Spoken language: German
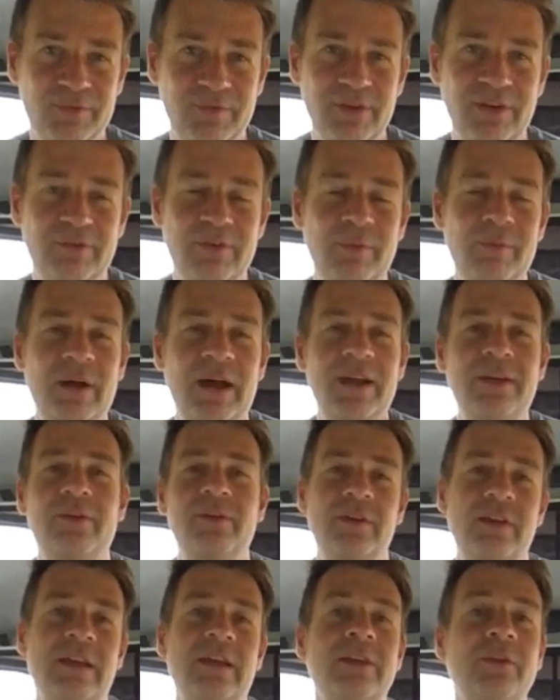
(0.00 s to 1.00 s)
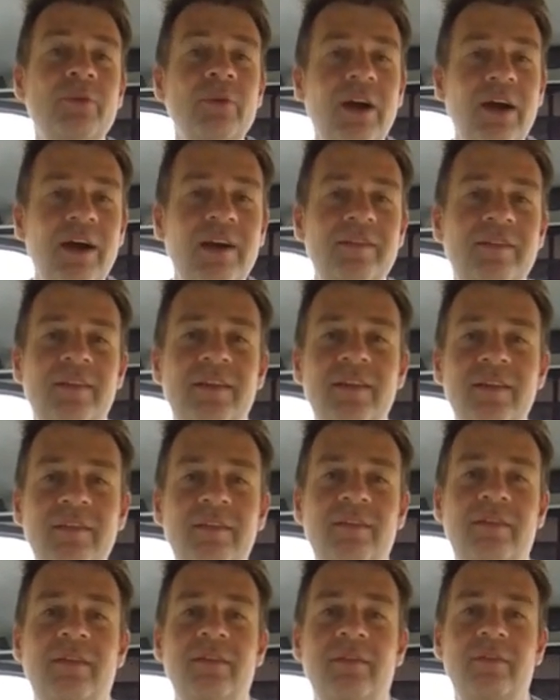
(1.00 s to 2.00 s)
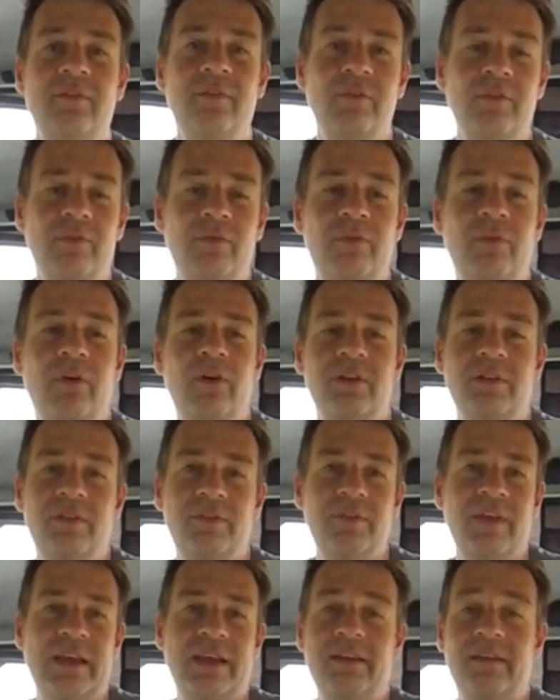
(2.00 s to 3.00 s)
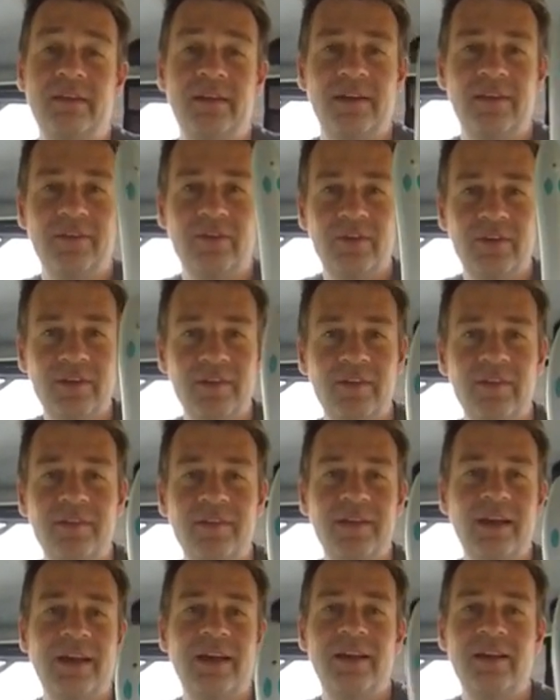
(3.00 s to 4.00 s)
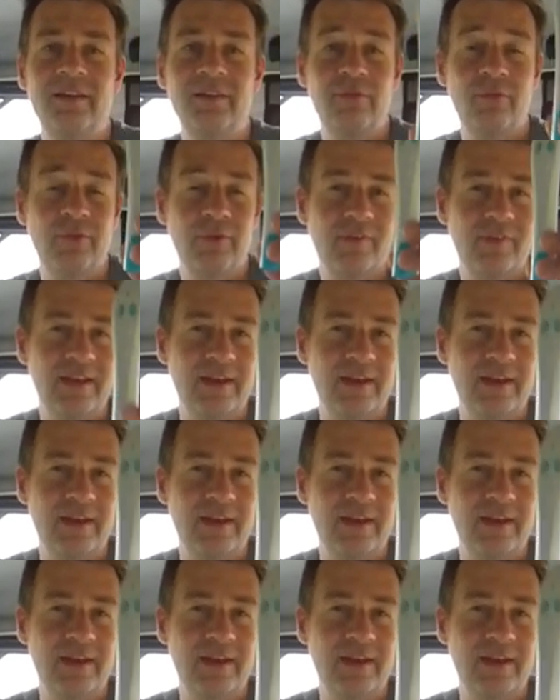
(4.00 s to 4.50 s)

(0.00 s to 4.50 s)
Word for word: schon wieder vorbei und der Juckreiz ist sofort weg. Also dieses Teil ist für